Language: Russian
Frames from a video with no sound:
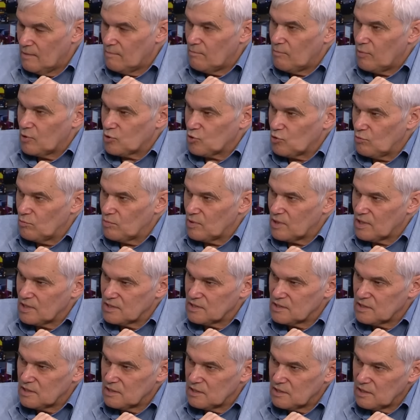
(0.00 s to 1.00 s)
Потом,
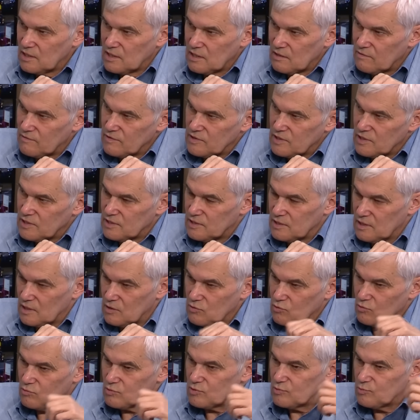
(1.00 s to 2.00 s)
концентрировавшись на
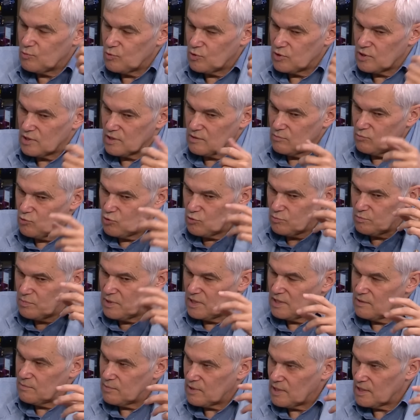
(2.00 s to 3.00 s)
одном спутнике, будет
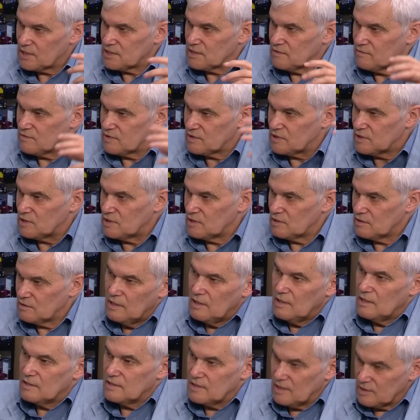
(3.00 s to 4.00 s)
перебрасываться
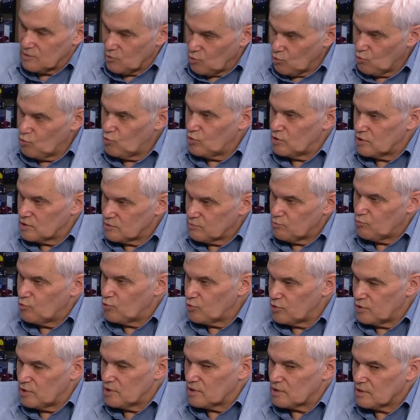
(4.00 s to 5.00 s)
на другой
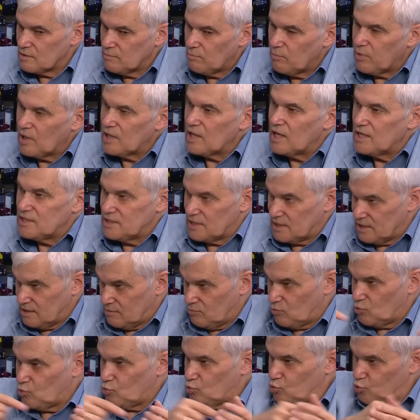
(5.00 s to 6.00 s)
спутник по
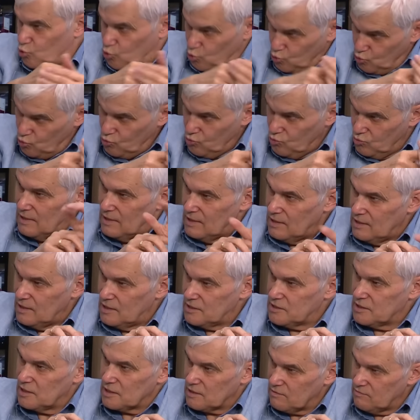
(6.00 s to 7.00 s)
лазерному лучу, и
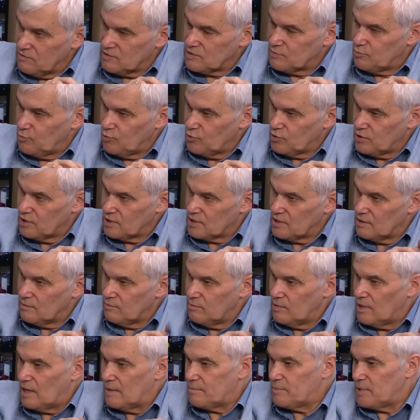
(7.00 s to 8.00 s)
с этого спутника
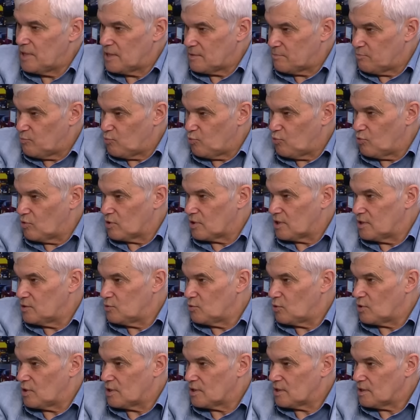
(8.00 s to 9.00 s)
опять по
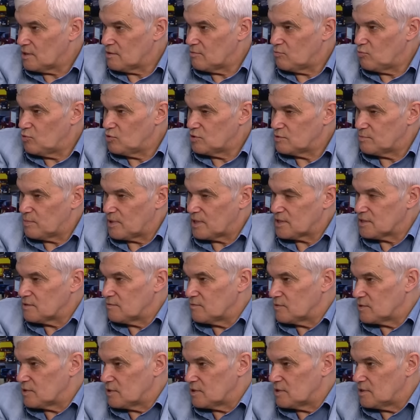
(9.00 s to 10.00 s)
радиоканалу будет
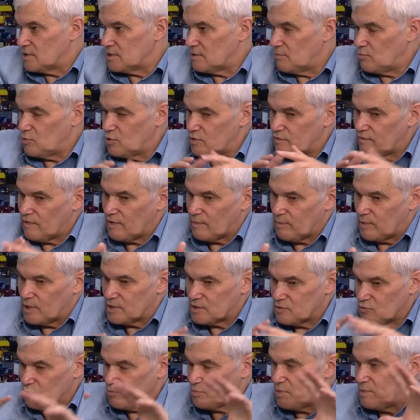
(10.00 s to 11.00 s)
сбрасываться на Землю
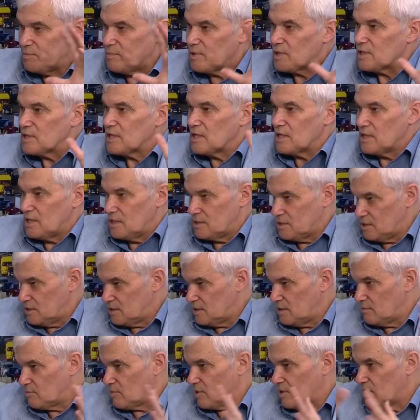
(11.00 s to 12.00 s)
информация. Вот примерно такая
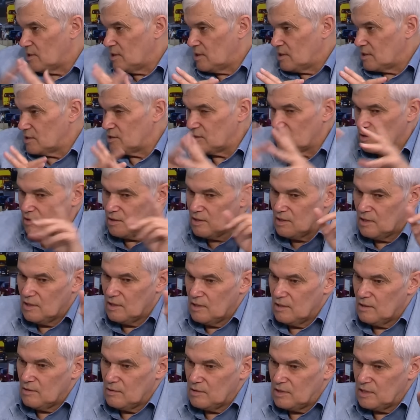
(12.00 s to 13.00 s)
система, где
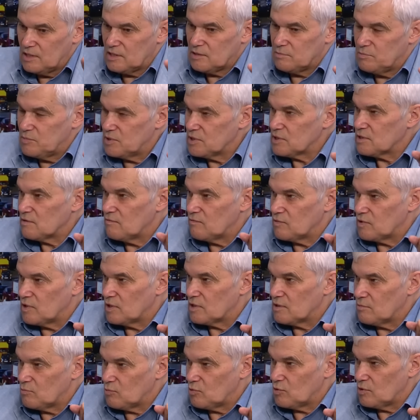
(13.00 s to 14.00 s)
есть место вот
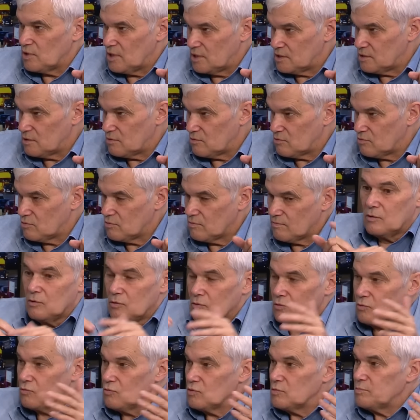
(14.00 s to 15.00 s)
этому лазеру.
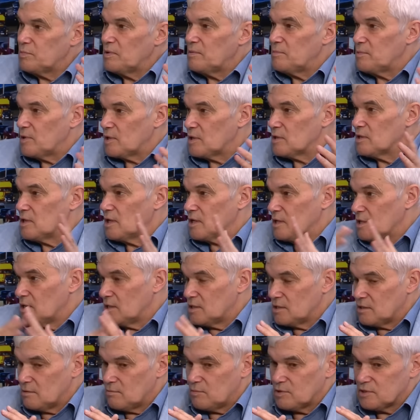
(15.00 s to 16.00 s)
Ну вот примерно так я
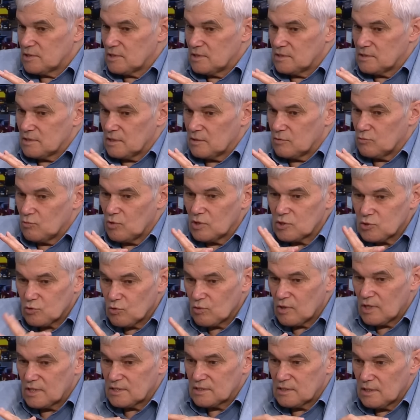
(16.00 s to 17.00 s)
хотел бы сказать. Ну а
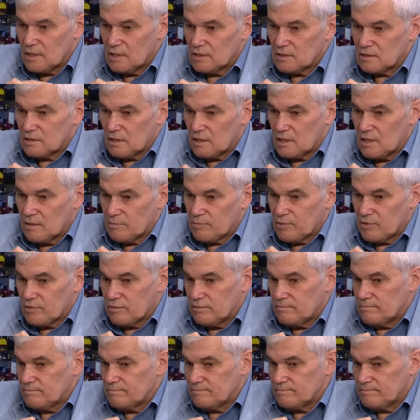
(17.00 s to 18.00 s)
что касается РЭП,
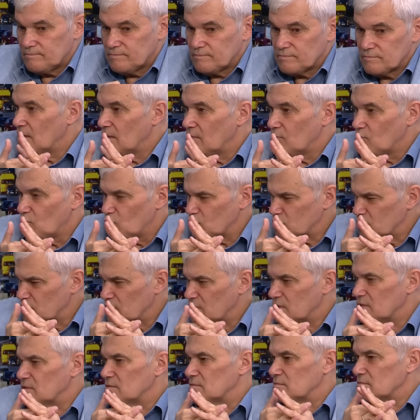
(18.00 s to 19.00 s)

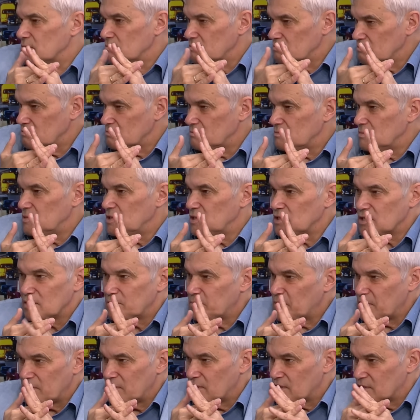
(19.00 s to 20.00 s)
можно не
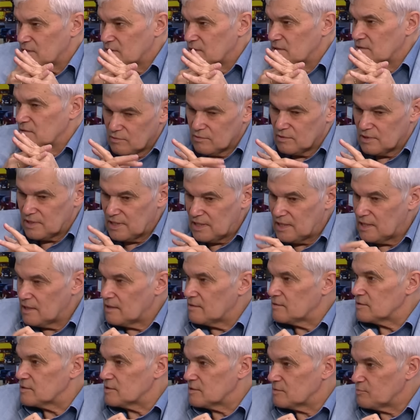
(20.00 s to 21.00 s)
напрягаться. Да,
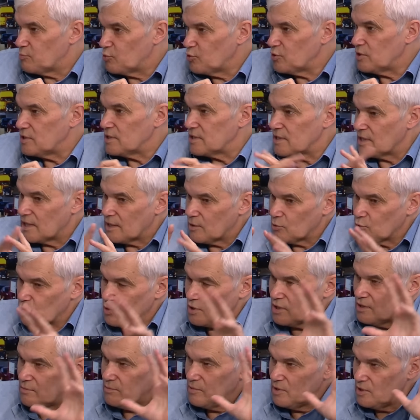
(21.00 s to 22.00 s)
спутники,
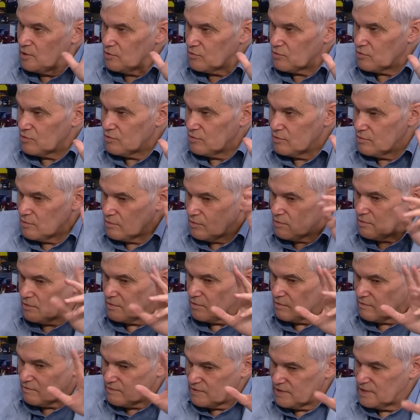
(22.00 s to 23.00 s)
которые имеют
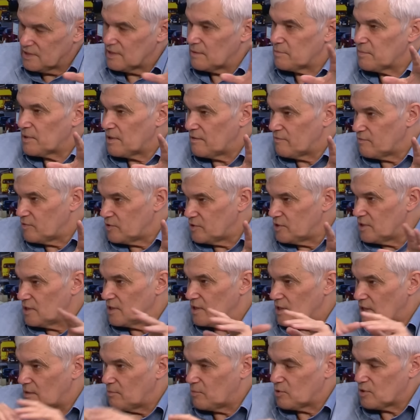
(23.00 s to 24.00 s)
э, всенаправленные
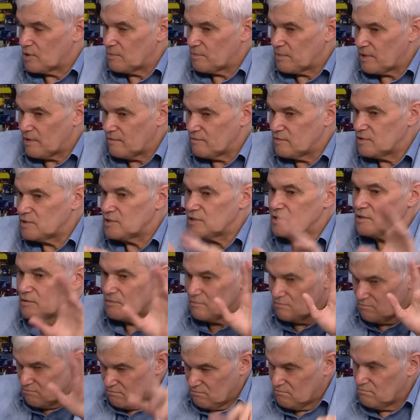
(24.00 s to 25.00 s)
диаграммы направленности,
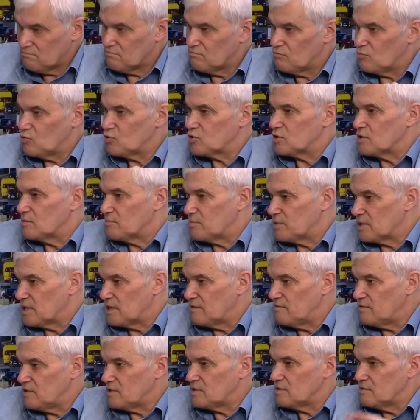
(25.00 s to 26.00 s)
можно
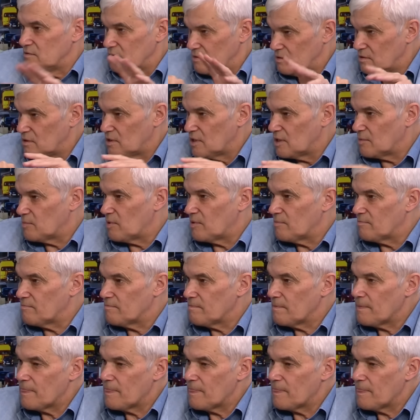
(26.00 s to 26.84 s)
подавить РЭПом.